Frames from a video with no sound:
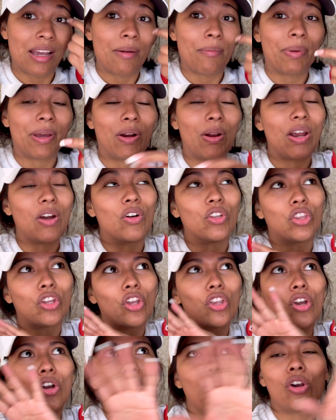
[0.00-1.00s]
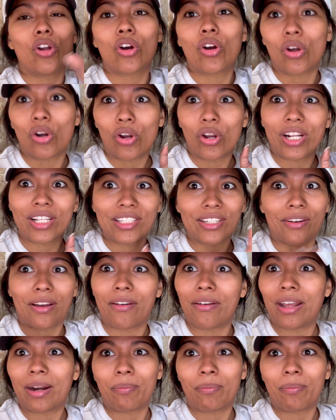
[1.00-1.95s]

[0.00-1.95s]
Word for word: pero en otoño con los colores se va a ver